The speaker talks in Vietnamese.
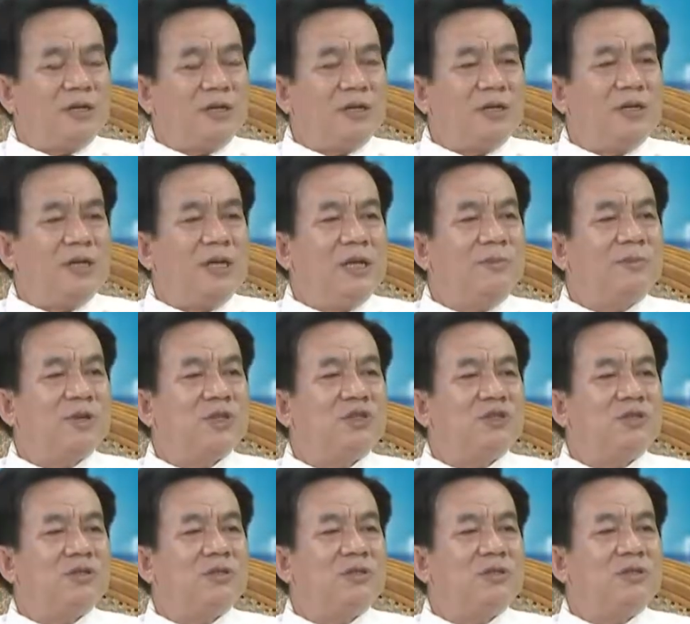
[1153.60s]
khi mà
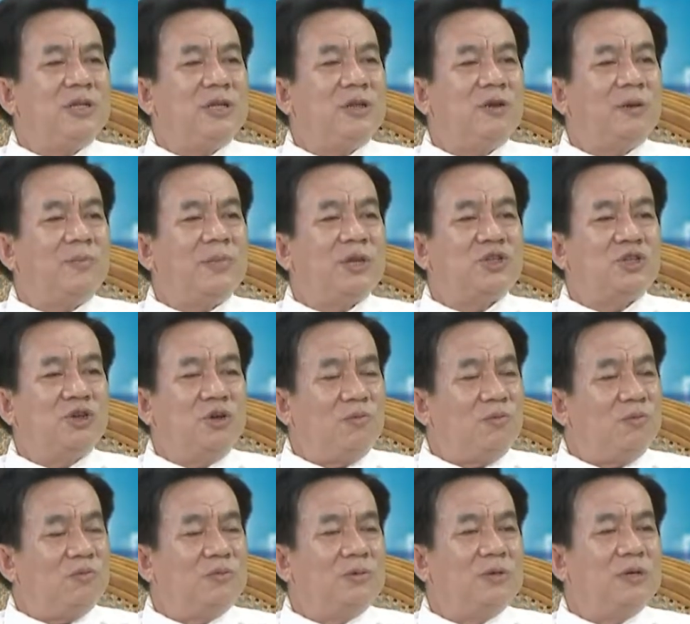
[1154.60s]
giai đoạn mà sốt
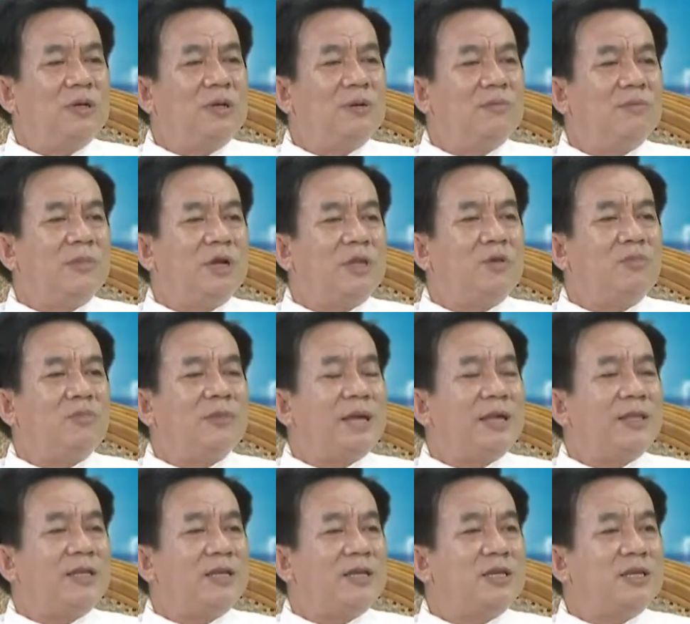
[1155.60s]
mà chúng ta
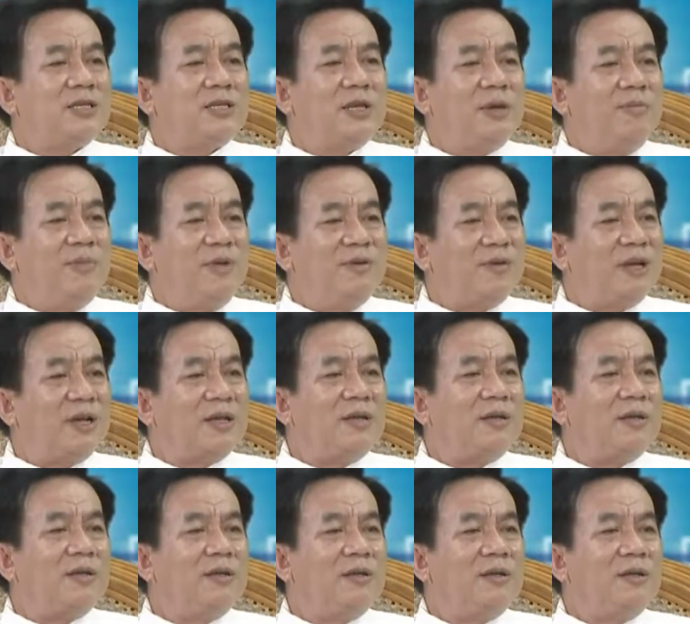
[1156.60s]
truyền dịch sớm như vậy
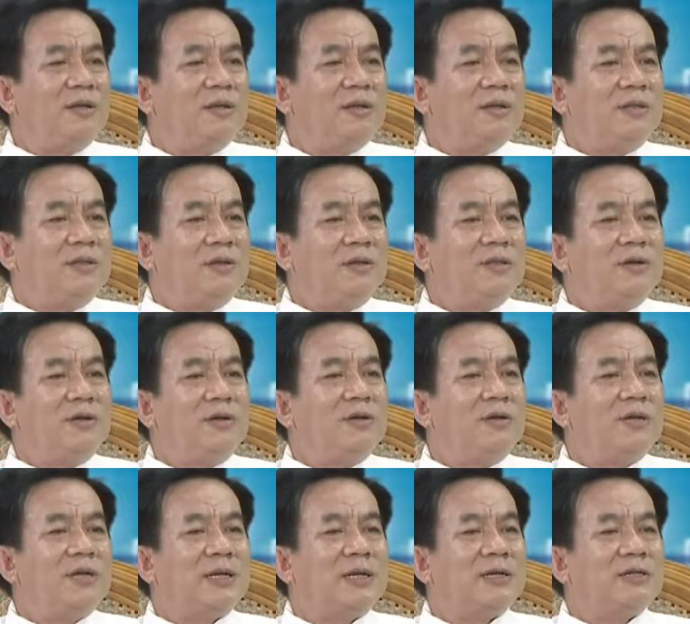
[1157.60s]
thường
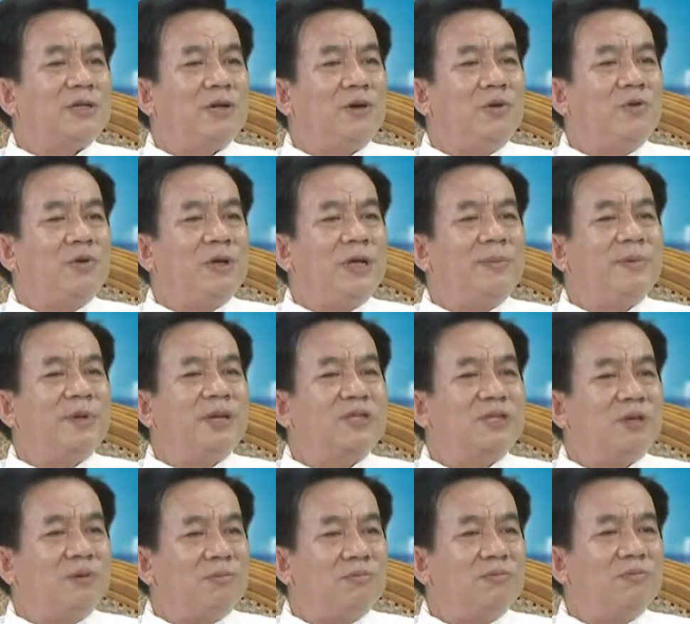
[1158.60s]
thường là sau khi mà nó
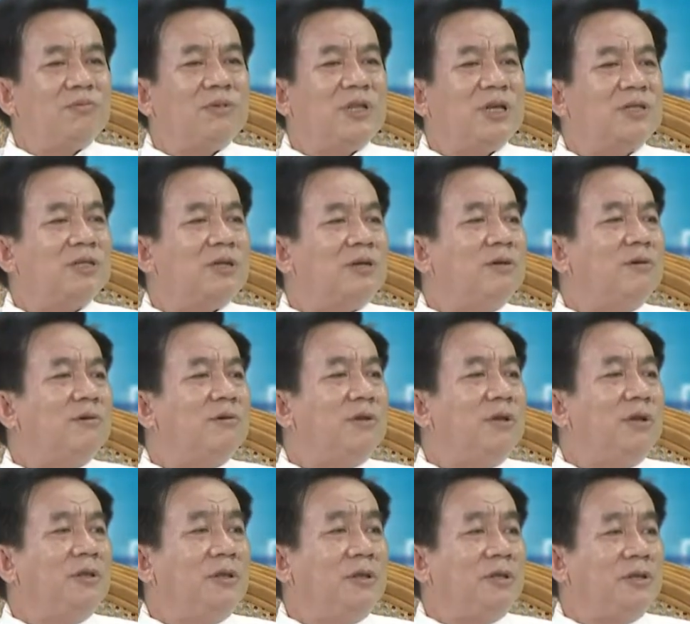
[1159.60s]
sốc thật sự
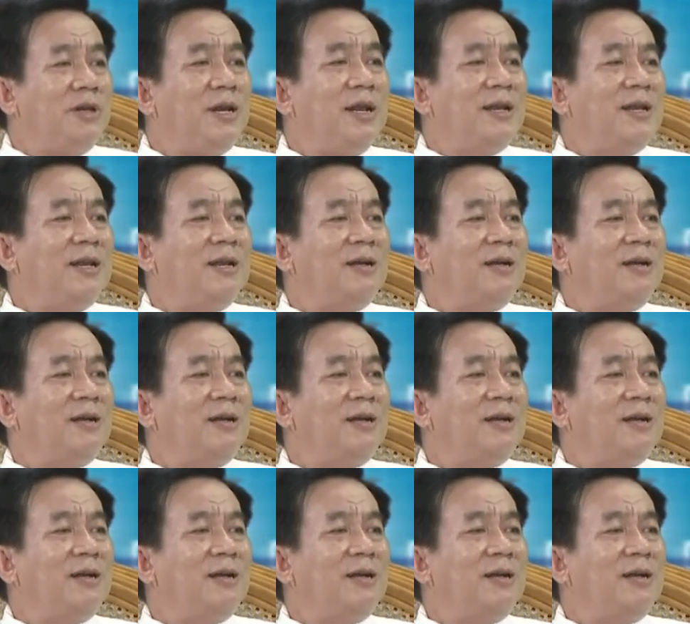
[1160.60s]
thì rất là nặng